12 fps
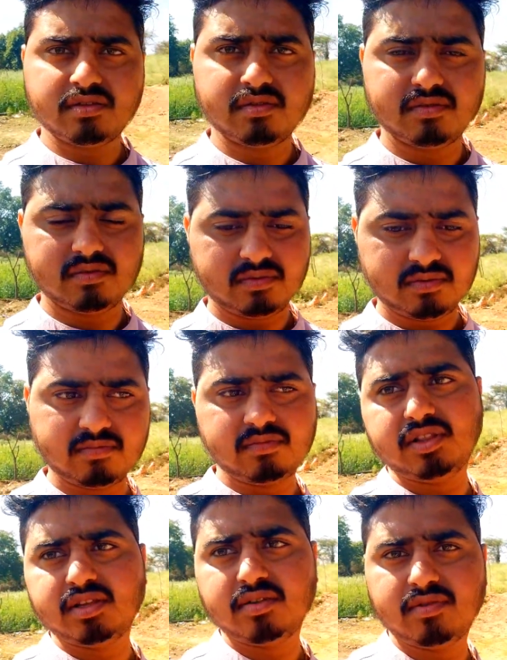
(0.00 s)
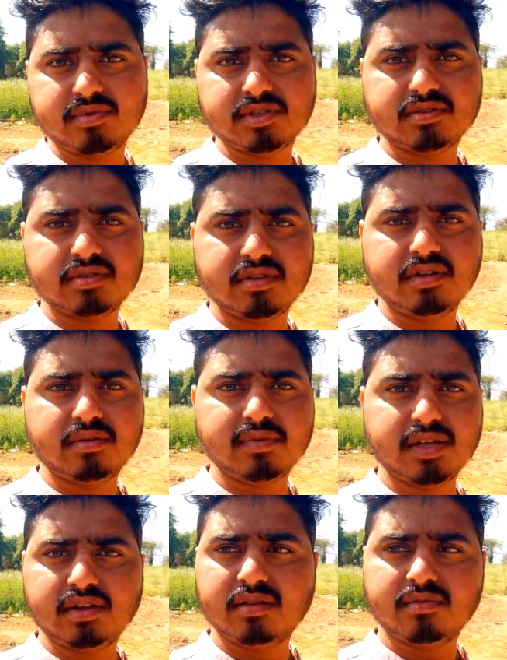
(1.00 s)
तो मिलते हैं वापस घर पे जाने के